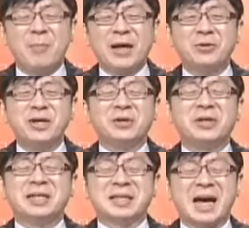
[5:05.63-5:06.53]
拜托你
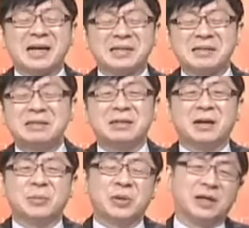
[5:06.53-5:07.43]
有点常识
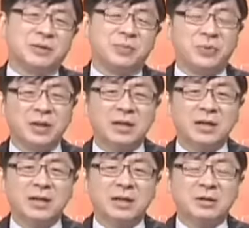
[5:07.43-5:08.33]
好不好？
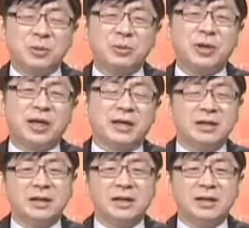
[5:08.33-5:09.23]
对不对？
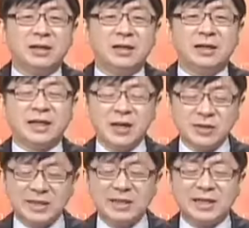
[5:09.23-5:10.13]
你
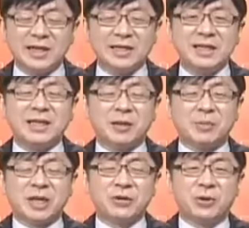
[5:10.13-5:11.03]
要信，你也信一个
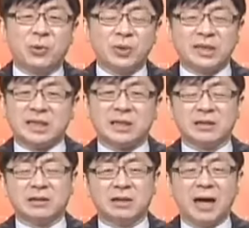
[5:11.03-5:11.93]
比较有逻辑
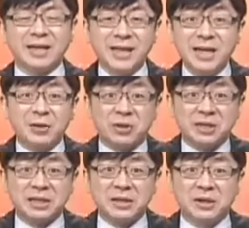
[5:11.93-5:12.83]
的，还真的有
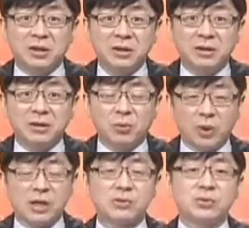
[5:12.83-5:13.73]
人信哦。
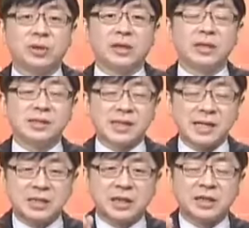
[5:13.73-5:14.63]
我告诉你，
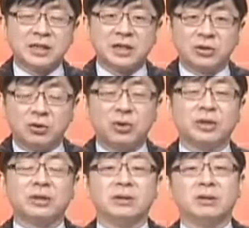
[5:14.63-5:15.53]
三十年前
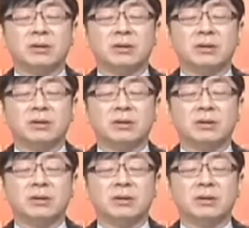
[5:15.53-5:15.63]
对的。